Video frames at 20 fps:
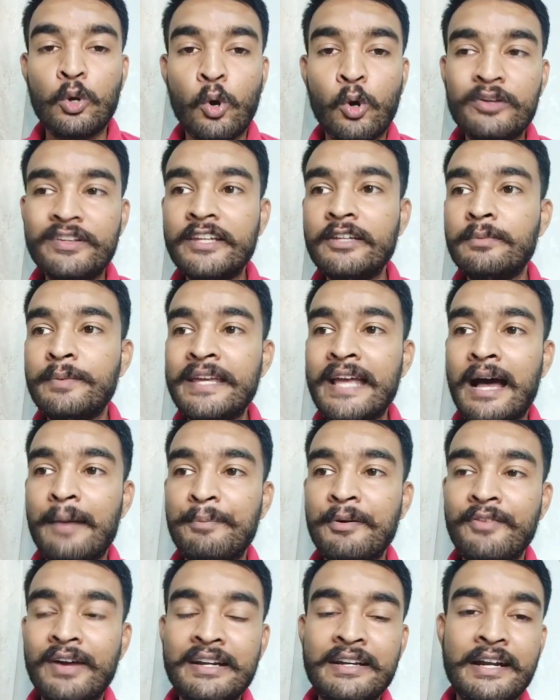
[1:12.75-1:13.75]
कोर्सेज भी यहाँ
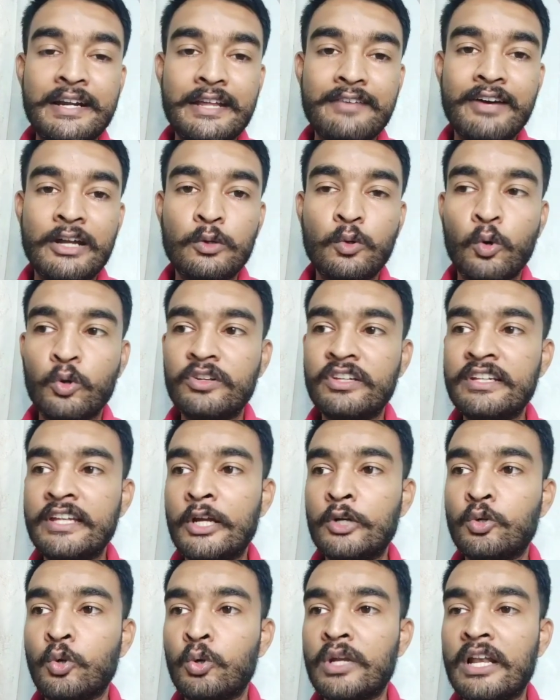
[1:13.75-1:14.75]
पे वन थर्टी वन कोर्सेज
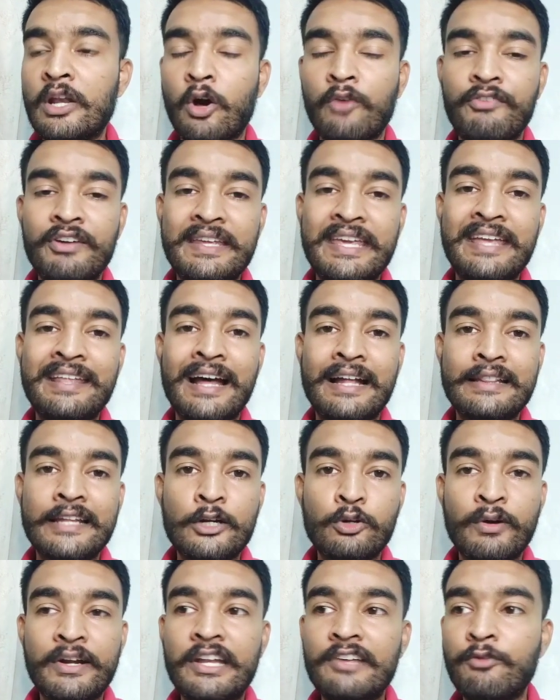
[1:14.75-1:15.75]
है टोटल ऑफर किए
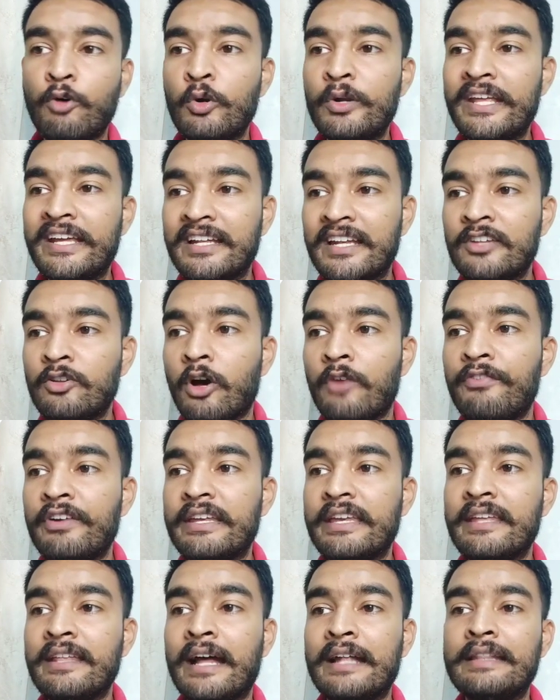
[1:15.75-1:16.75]
जाते हैं ट्वेंटी फोर डिग्रीज
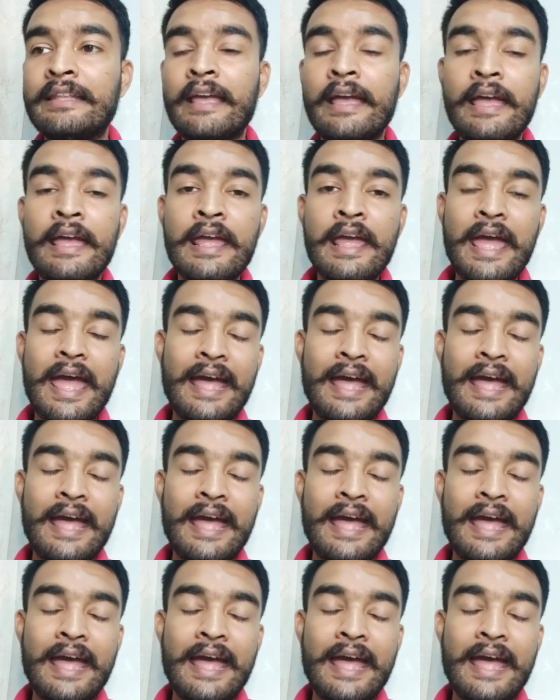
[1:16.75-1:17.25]
ऑफर की जाती है